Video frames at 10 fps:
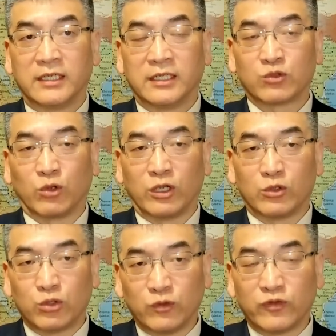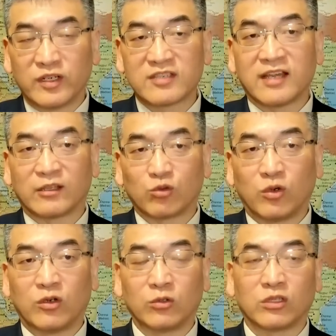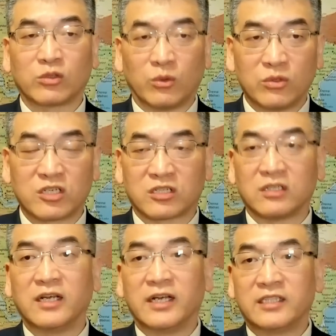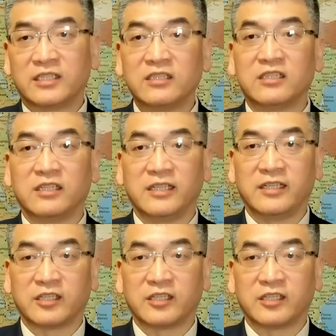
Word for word: 呃所谓去风险脱钩的同时，经济利益